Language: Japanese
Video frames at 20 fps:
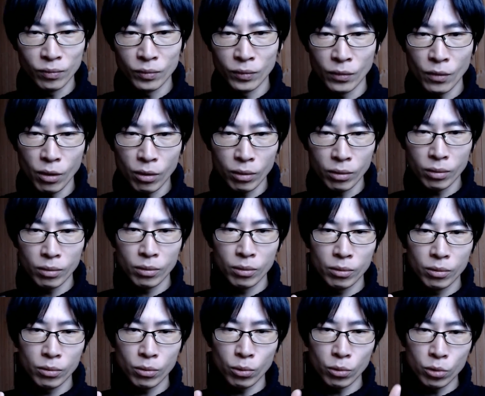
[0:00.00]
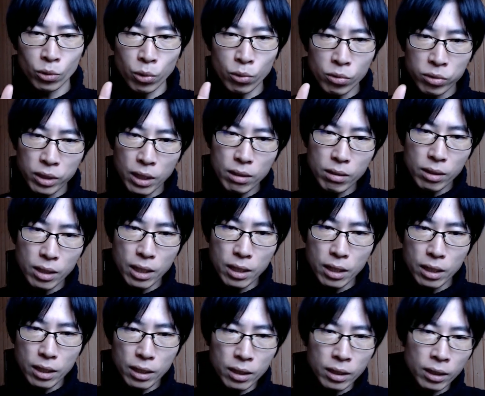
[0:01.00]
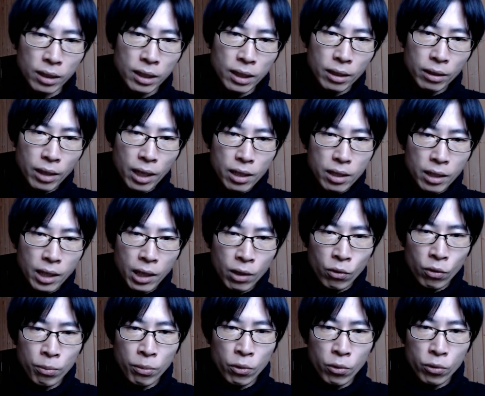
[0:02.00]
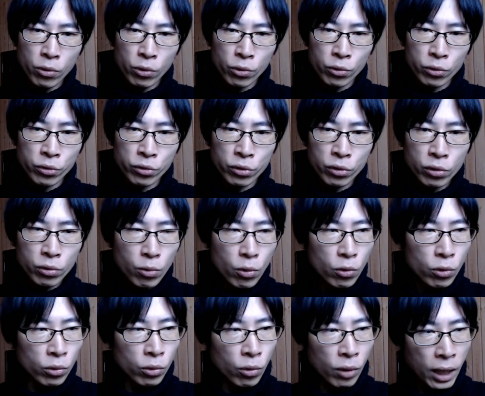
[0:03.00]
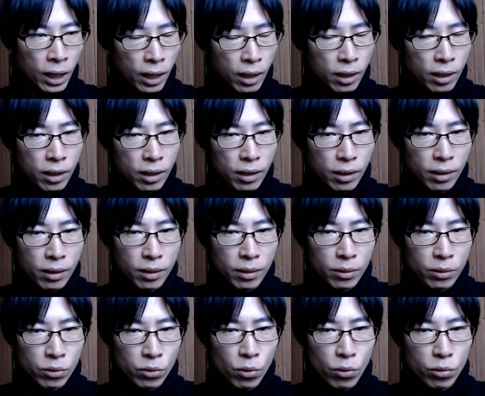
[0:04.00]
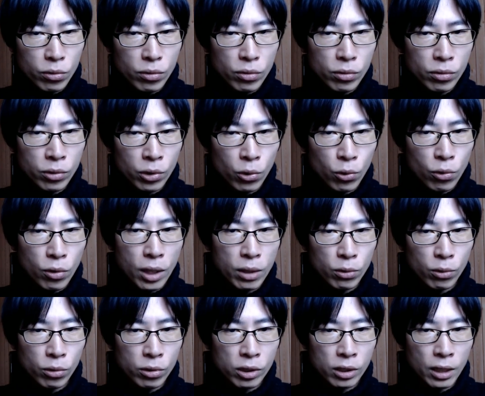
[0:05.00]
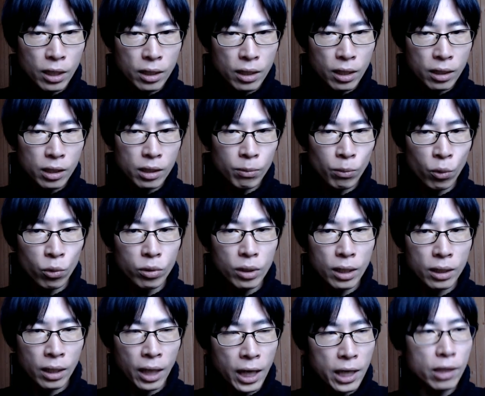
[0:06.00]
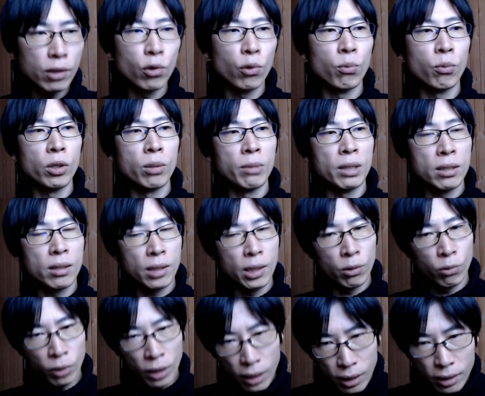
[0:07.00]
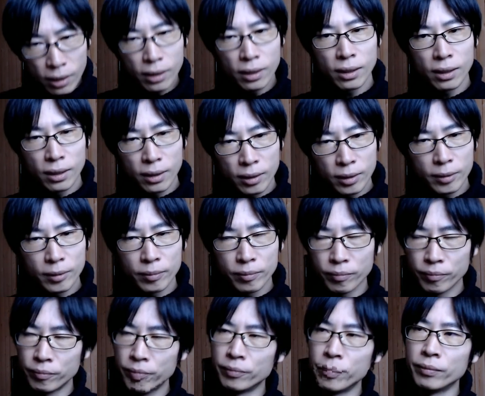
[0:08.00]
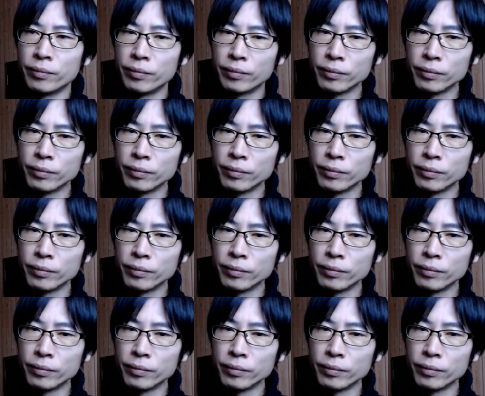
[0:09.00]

だから、その直接的に誰かを暴力振るおうとか、そういう脅迫をしない限り問題ないと思いますけどね。うん、